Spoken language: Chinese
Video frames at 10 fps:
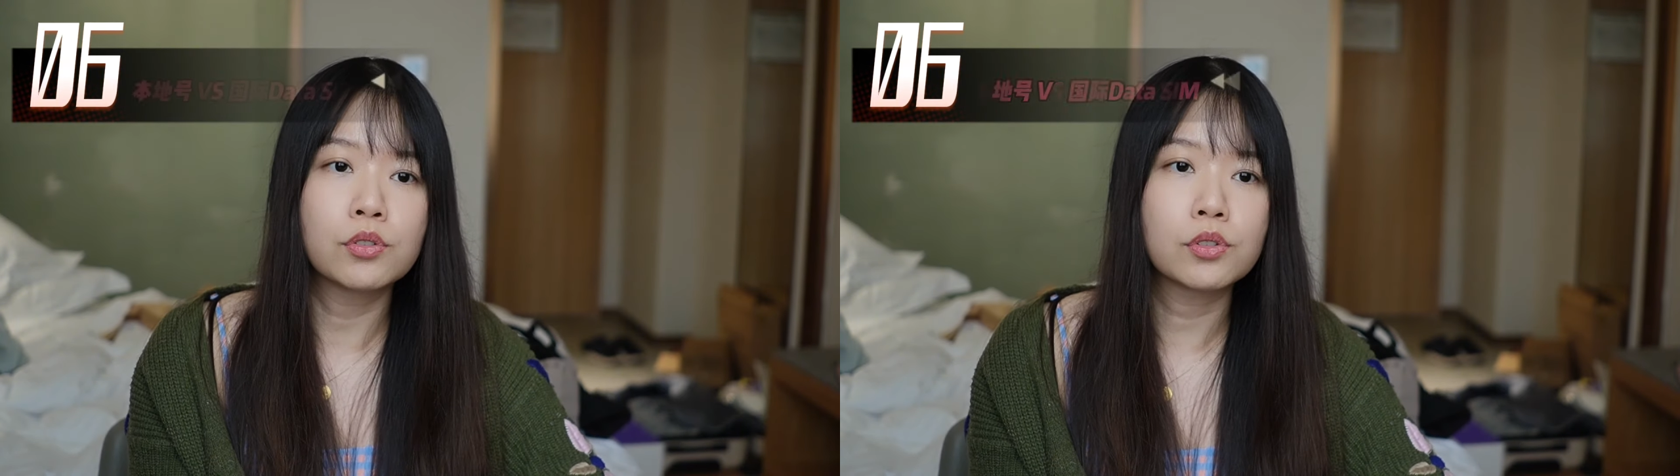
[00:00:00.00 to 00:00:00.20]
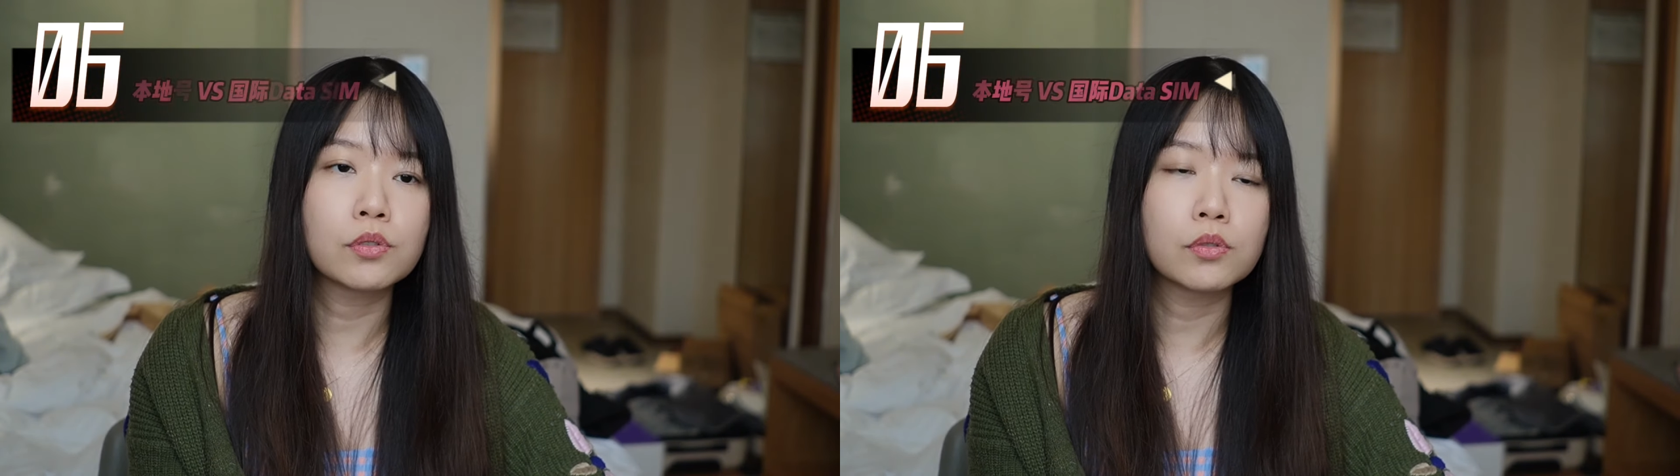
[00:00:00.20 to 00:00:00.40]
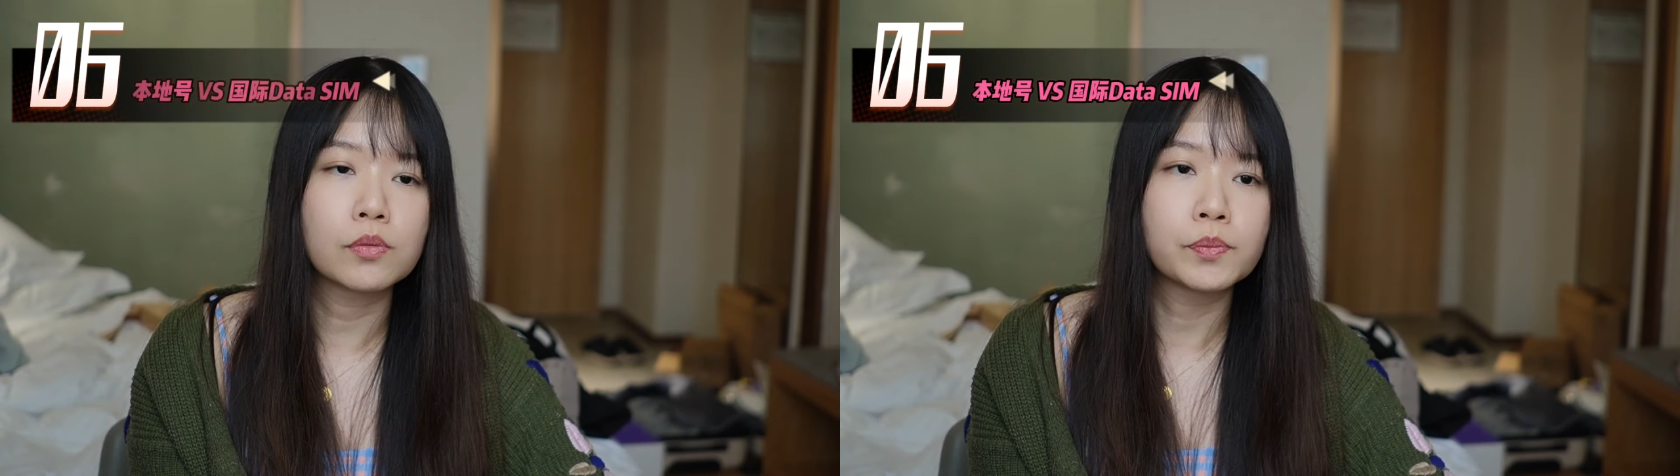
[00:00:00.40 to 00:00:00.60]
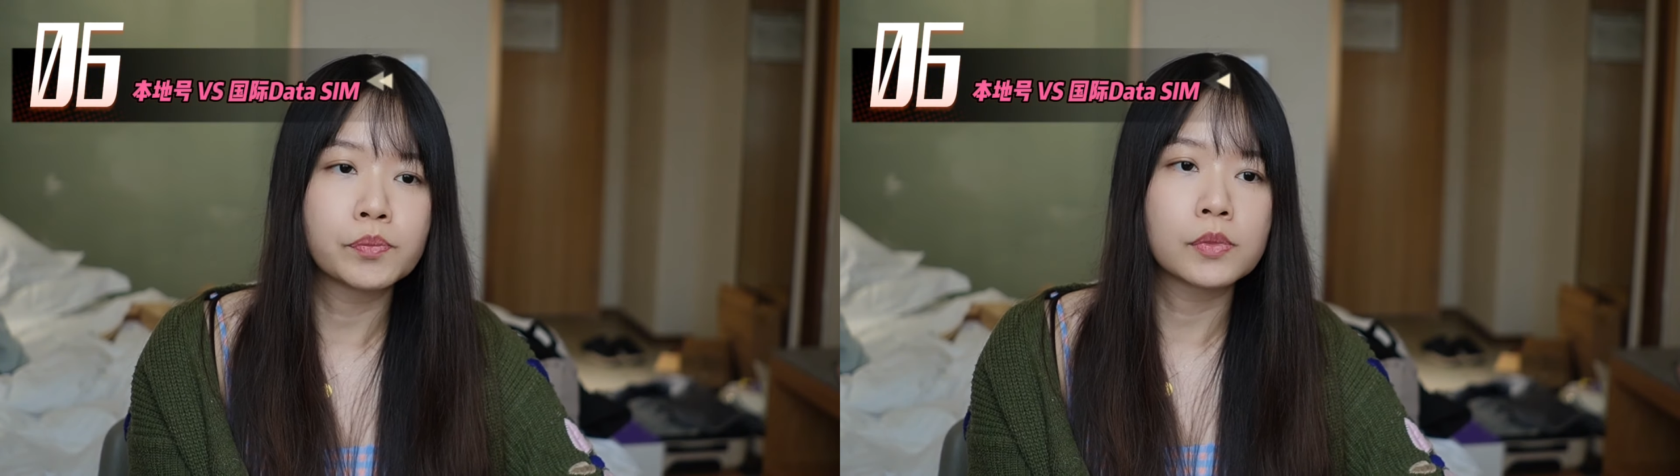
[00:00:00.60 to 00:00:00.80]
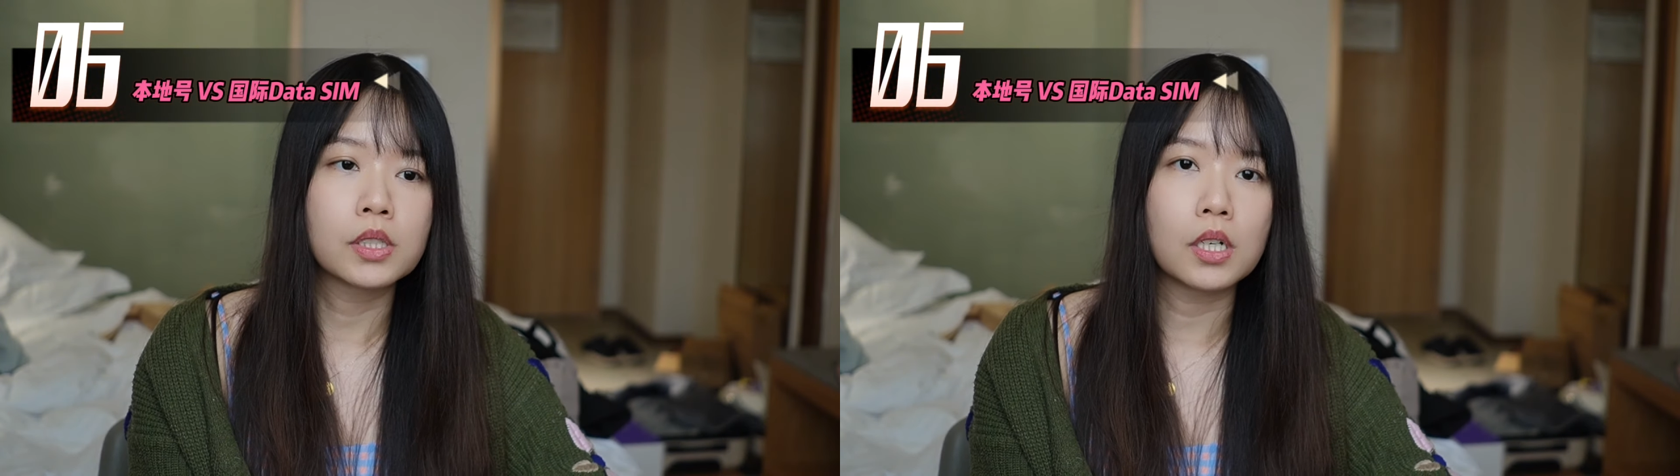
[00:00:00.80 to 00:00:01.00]
就
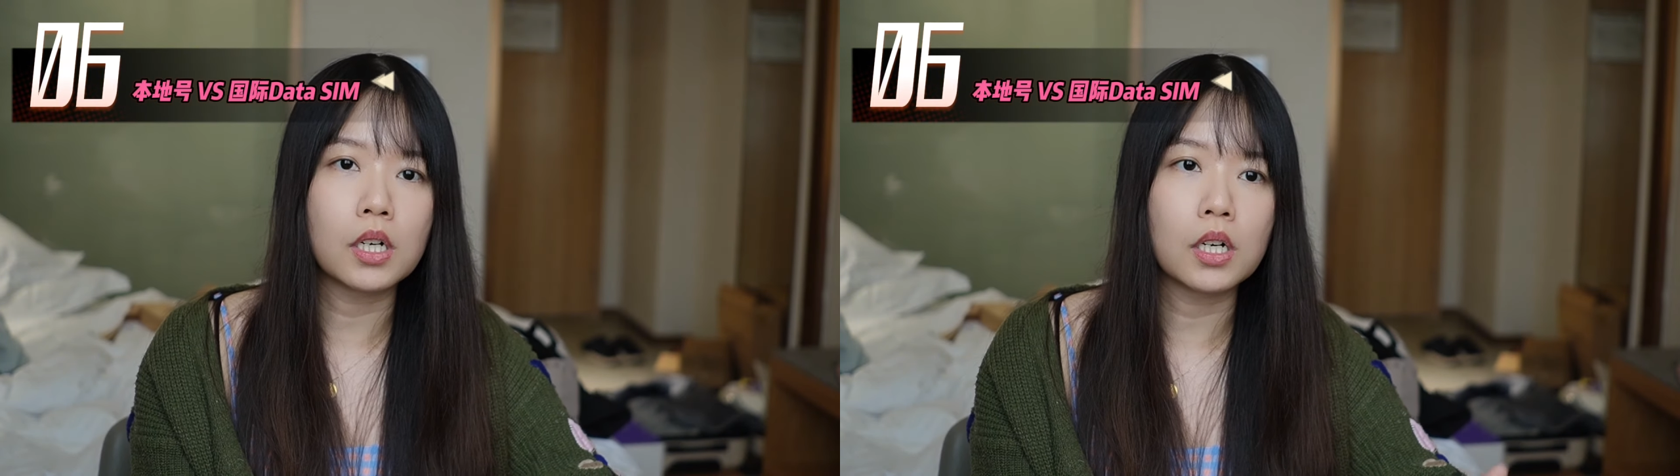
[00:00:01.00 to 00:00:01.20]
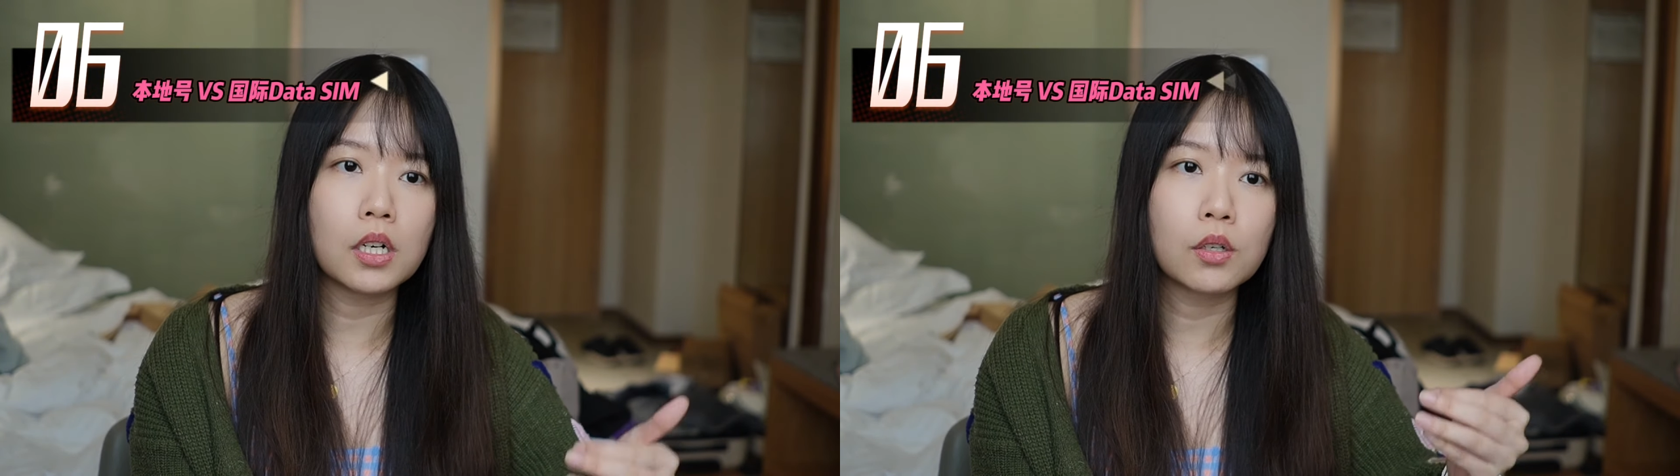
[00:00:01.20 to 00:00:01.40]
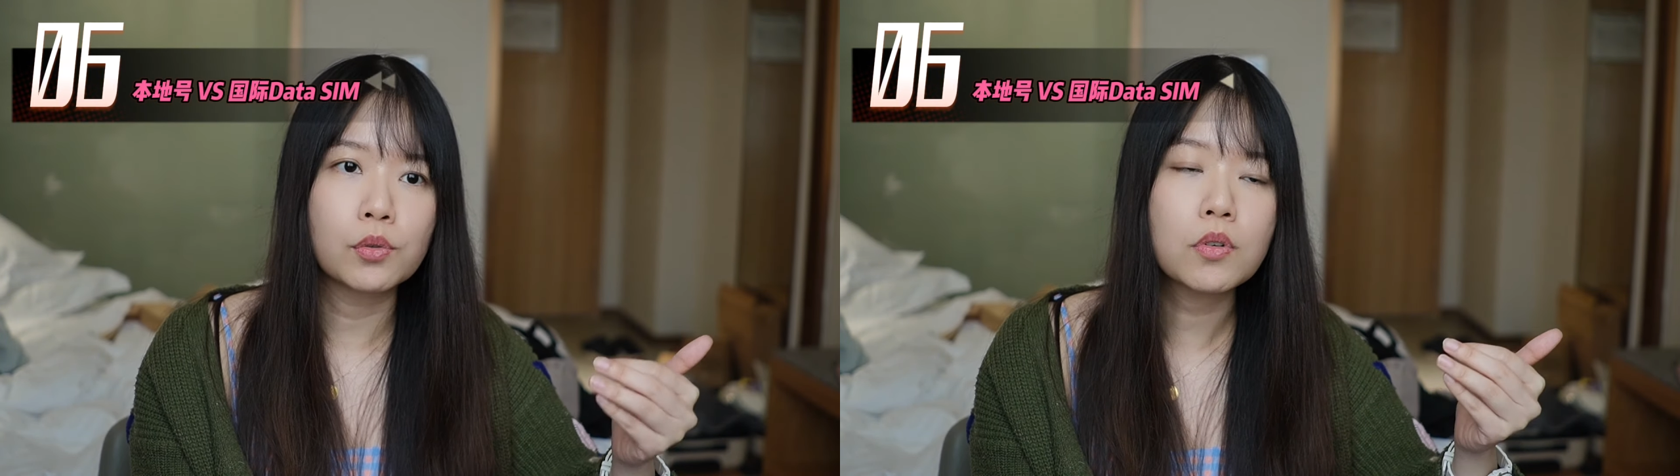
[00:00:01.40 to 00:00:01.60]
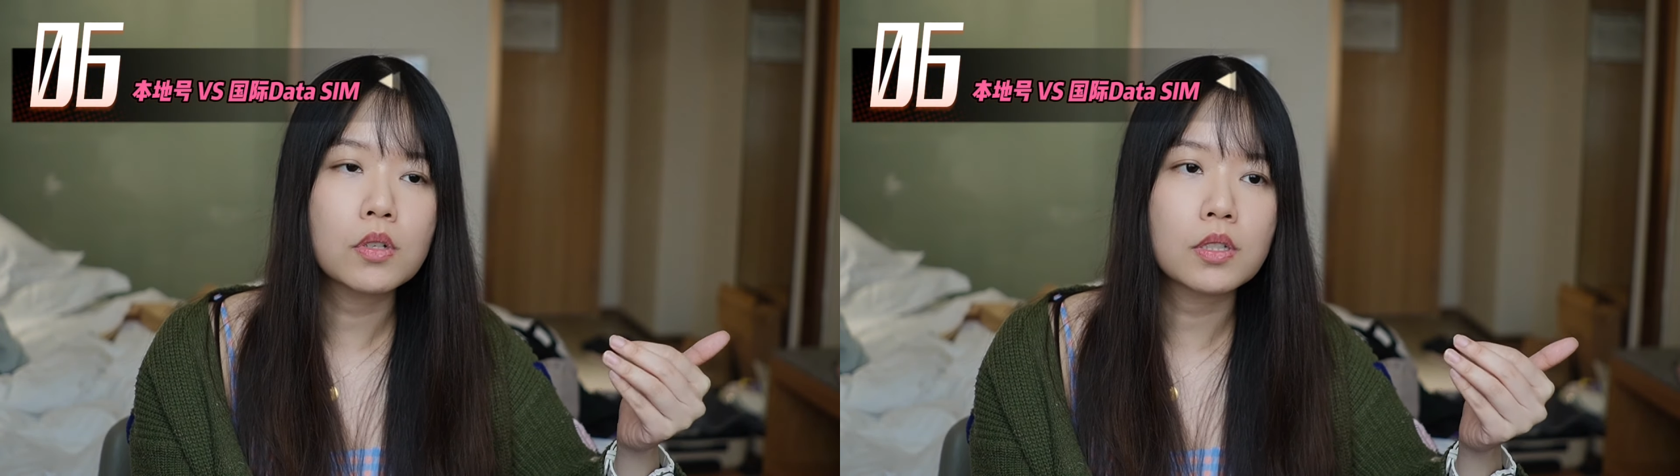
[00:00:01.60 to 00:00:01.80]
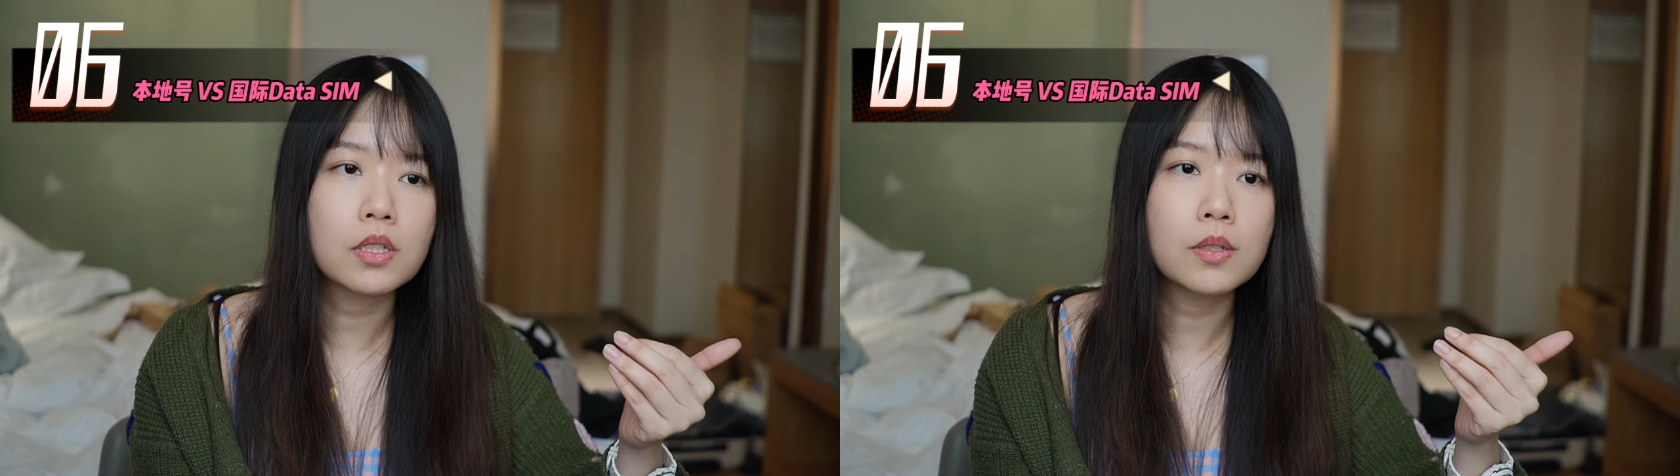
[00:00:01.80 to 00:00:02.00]
如
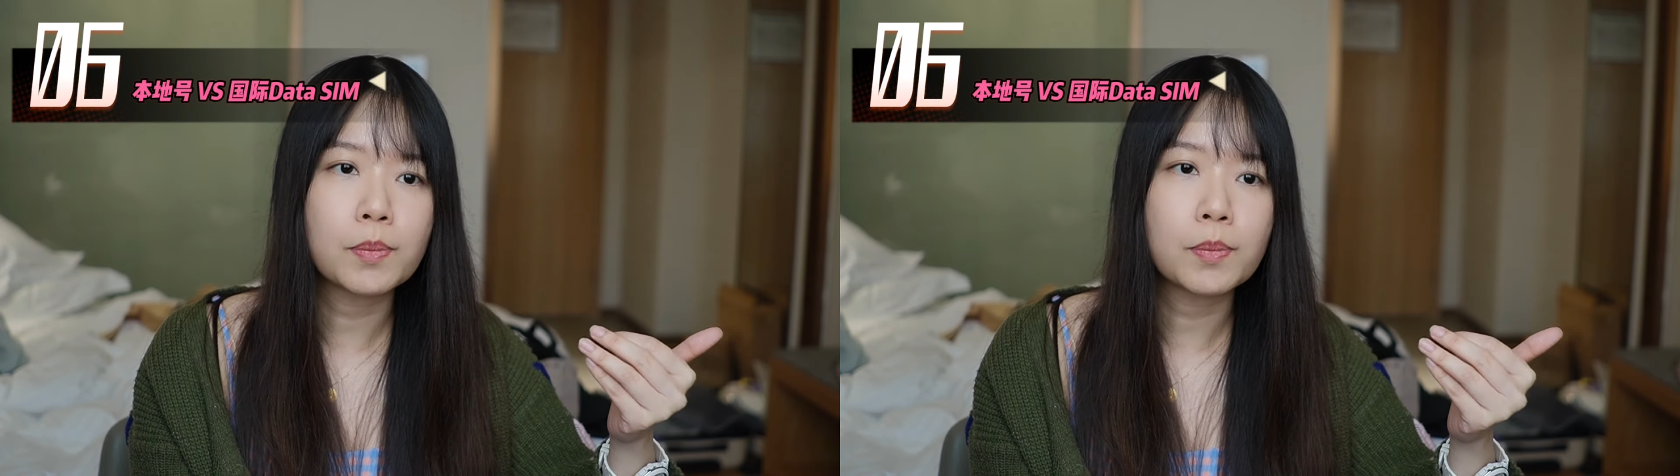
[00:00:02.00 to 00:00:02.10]
果是